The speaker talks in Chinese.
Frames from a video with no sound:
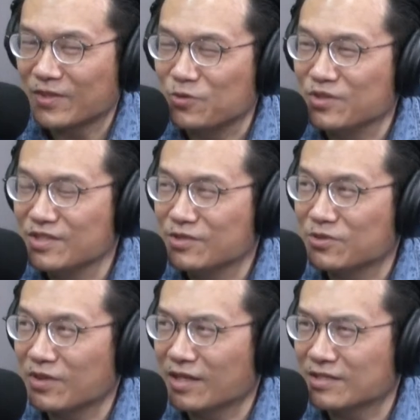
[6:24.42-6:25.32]
音
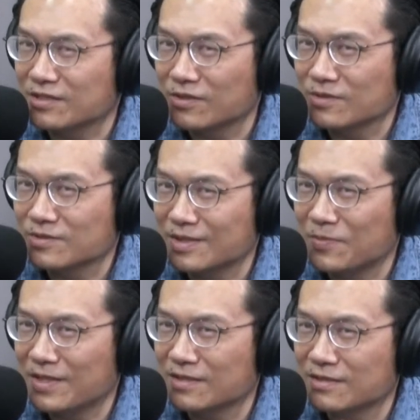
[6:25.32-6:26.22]
学也是讲，你
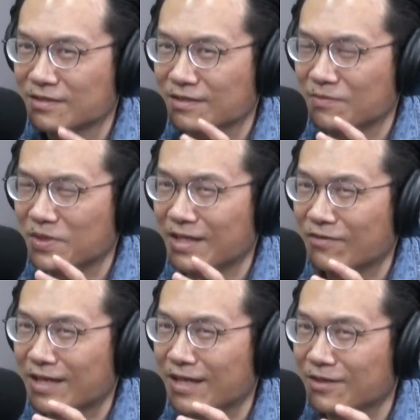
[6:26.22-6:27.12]
要要了
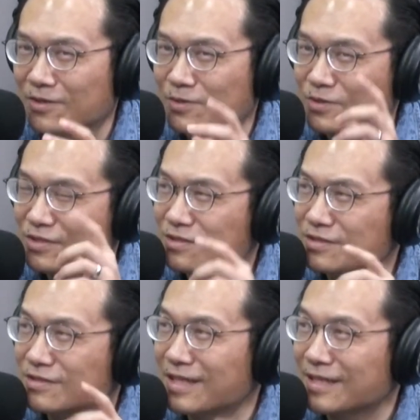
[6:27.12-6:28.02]
解迄个诗
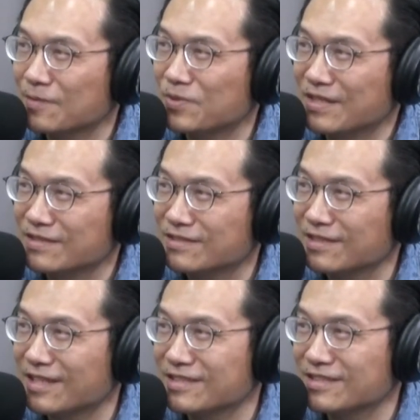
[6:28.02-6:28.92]
词内的平仄
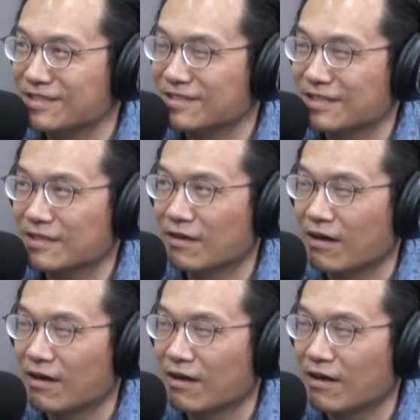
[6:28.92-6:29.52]
也是自身吼。